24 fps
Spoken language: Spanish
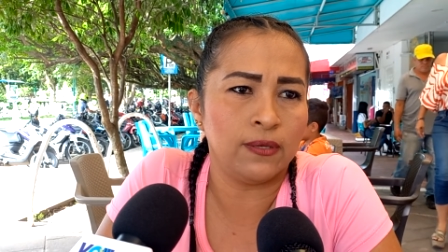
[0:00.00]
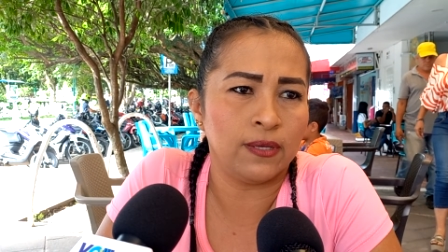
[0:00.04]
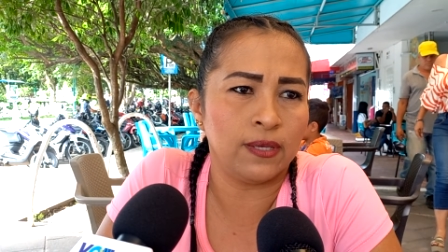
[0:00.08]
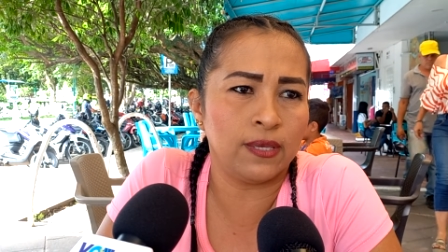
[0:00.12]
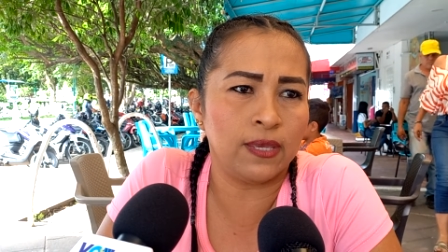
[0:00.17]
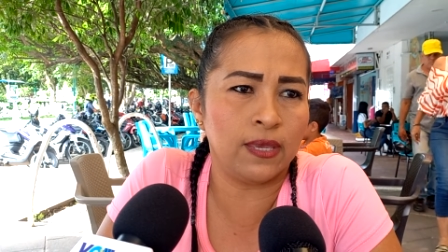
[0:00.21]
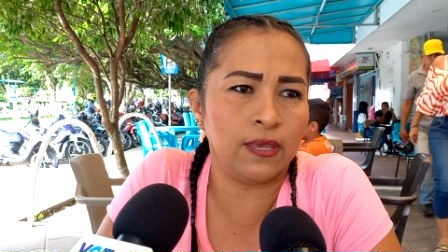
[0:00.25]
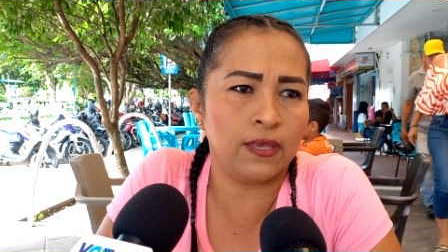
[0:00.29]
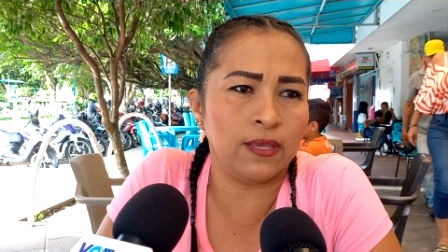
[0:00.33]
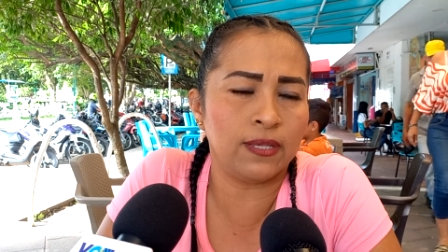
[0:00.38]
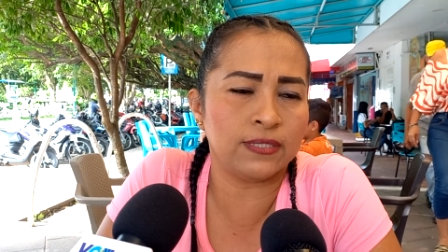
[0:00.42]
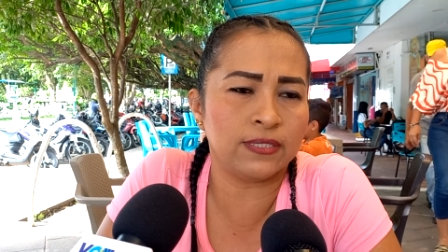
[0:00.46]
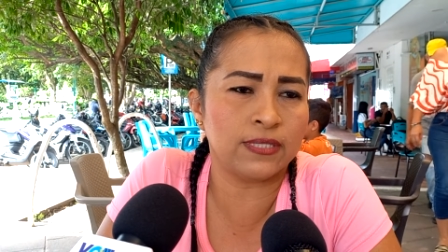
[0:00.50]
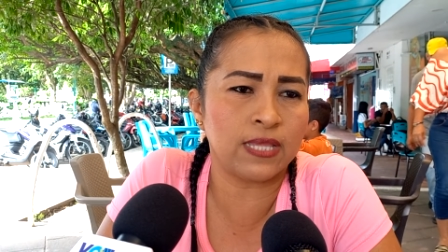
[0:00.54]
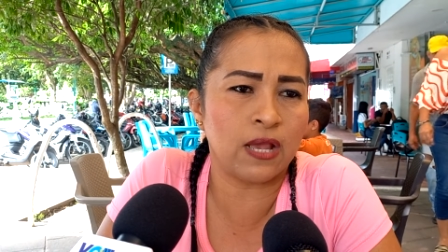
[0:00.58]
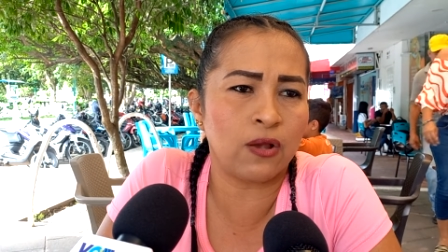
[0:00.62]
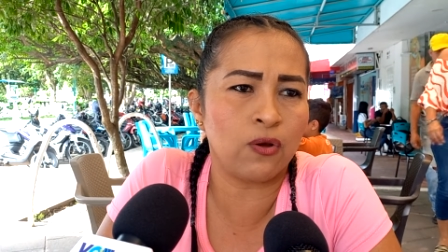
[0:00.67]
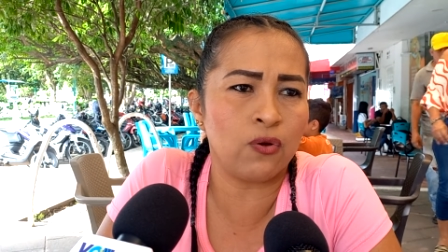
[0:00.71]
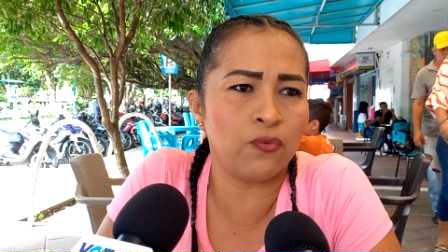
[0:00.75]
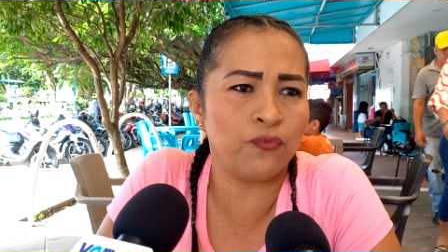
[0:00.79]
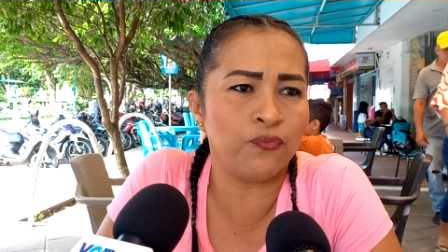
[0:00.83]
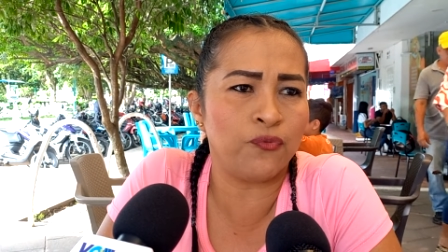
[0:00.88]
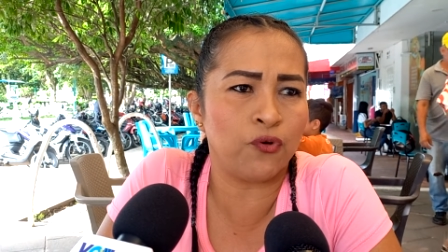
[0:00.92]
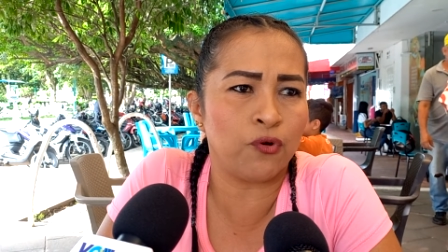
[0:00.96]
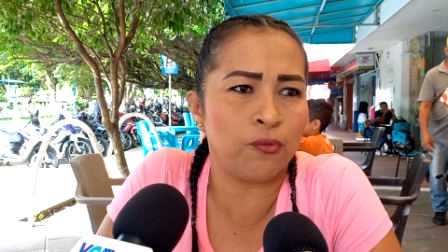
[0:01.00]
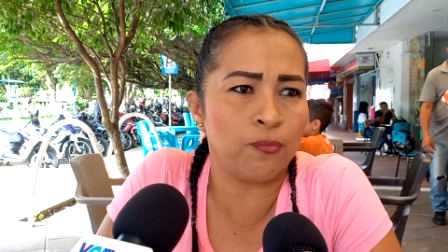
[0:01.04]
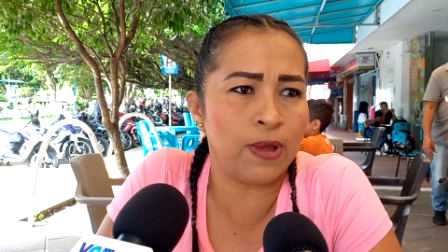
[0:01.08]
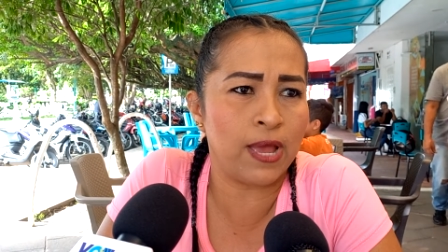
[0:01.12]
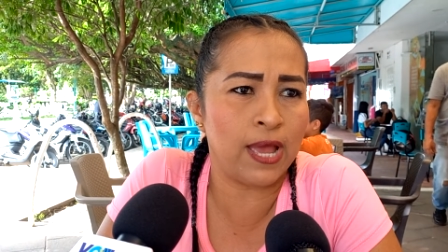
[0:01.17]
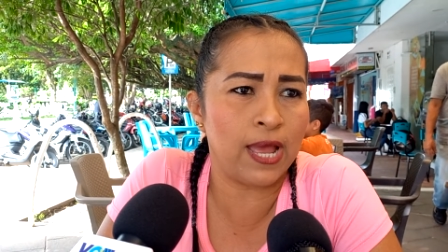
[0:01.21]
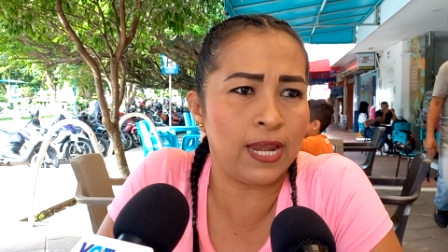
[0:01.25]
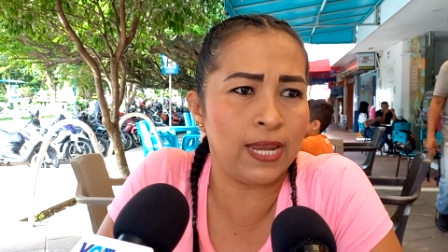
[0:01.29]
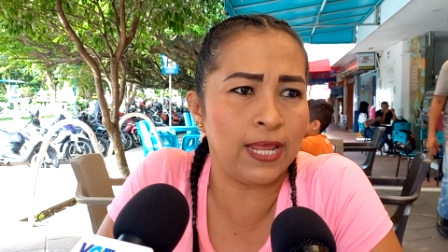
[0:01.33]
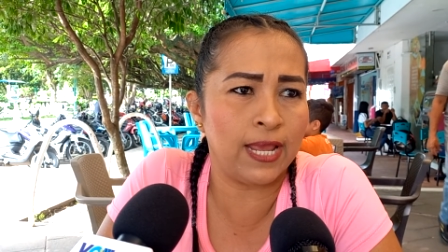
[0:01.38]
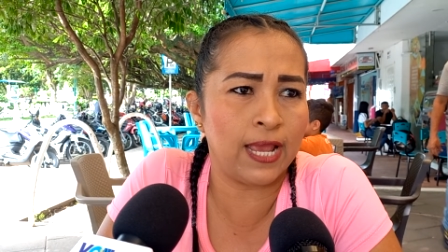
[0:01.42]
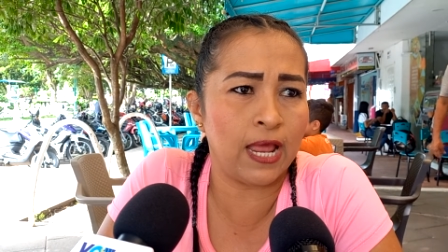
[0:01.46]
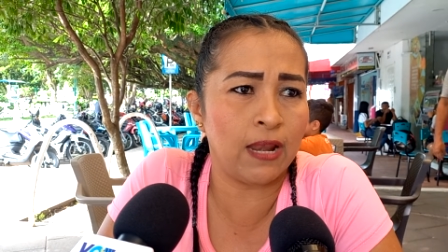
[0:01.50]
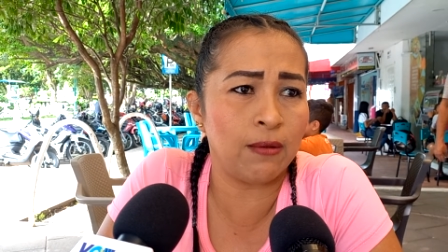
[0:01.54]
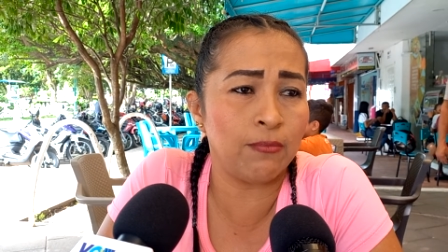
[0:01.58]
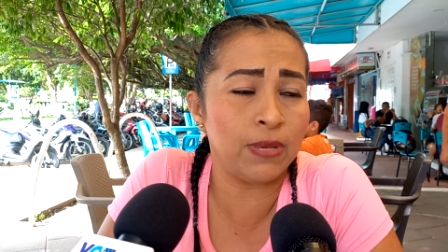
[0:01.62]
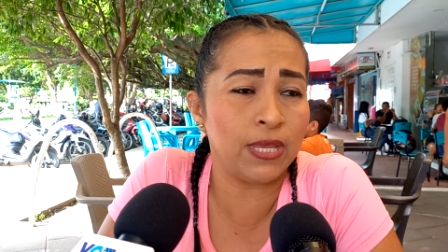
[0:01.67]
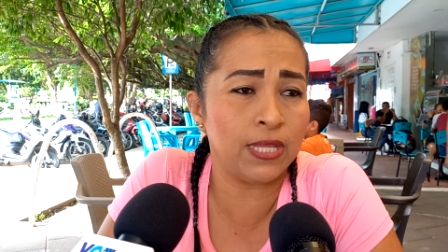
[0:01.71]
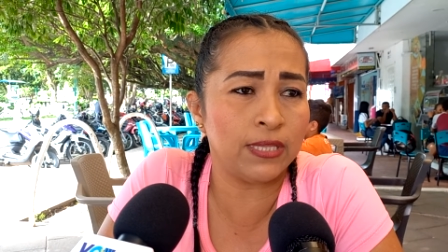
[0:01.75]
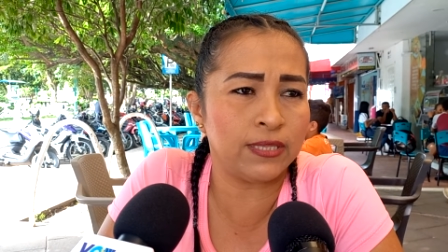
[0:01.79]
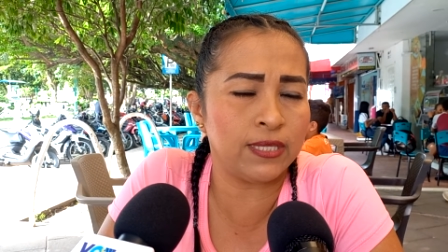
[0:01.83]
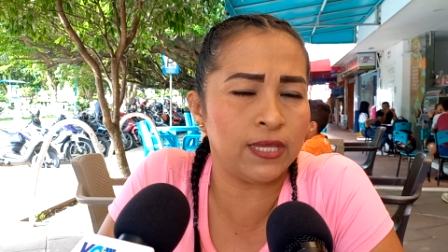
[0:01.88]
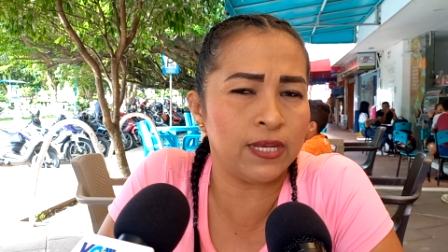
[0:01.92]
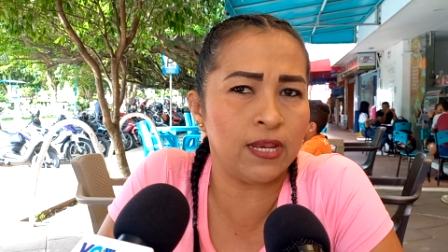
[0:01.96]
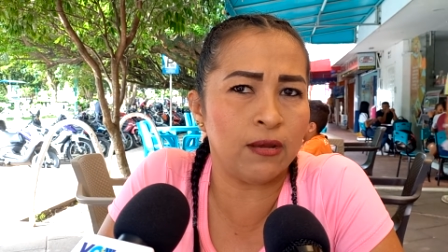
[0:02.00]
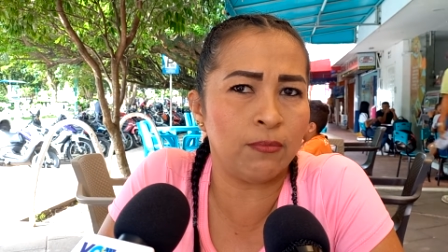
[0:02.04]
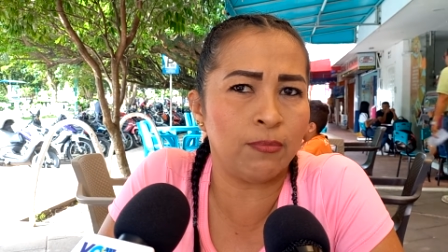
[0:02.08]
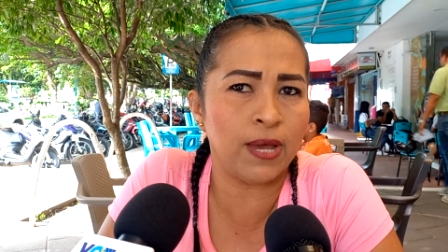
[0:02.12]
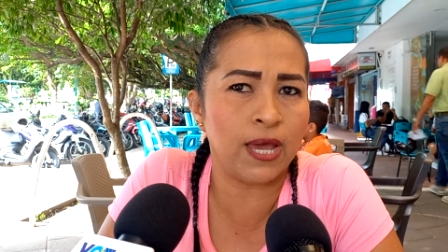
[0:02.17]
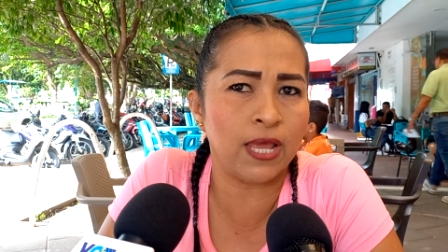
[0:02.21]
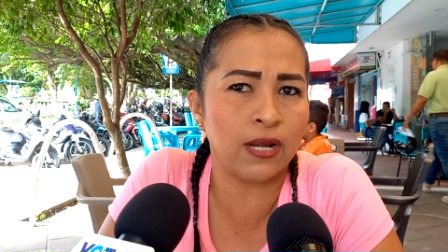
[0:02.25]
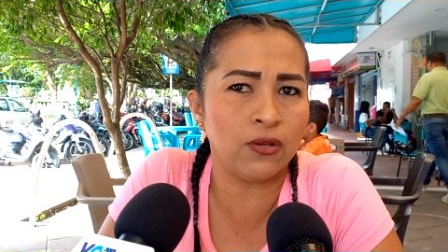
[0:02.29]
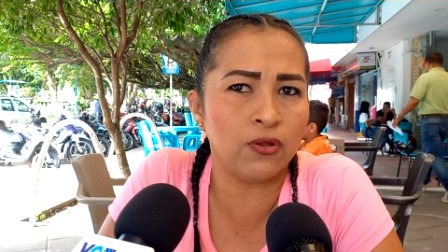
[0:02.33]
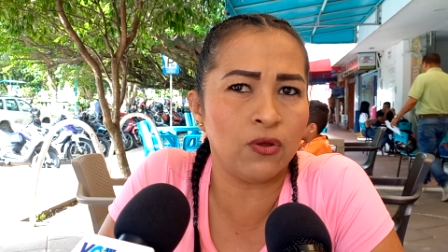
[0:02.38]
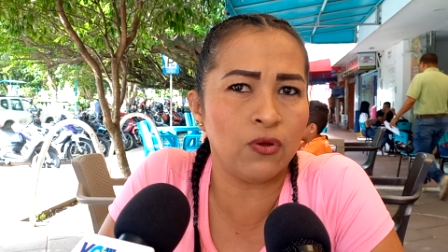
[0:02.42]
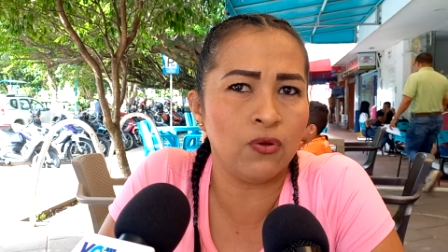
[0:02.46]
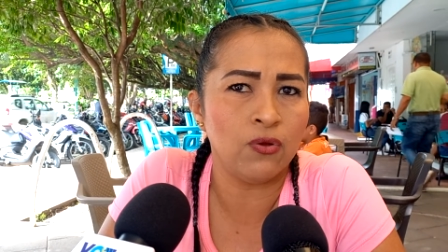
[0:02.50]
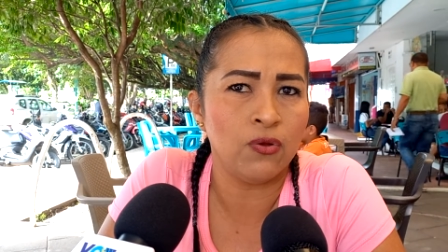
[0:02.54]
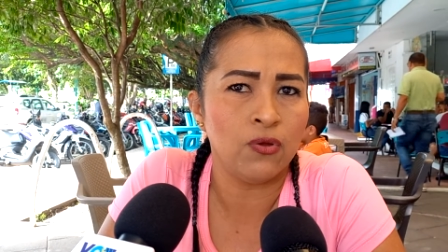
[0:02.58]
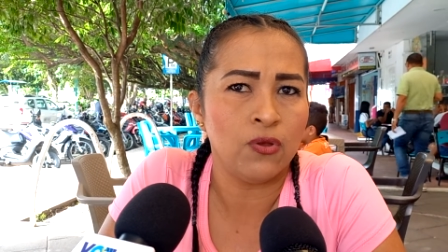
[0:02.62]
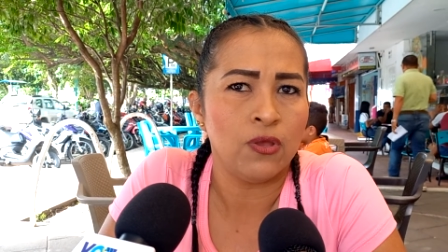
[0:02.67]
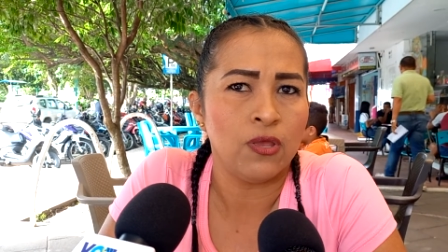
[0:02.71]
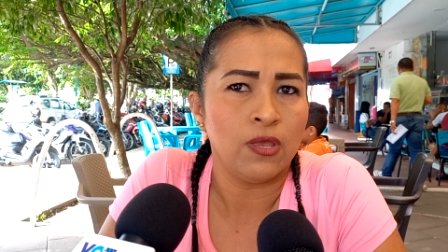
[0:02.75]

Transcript: que está conformada legalmente en el barrio,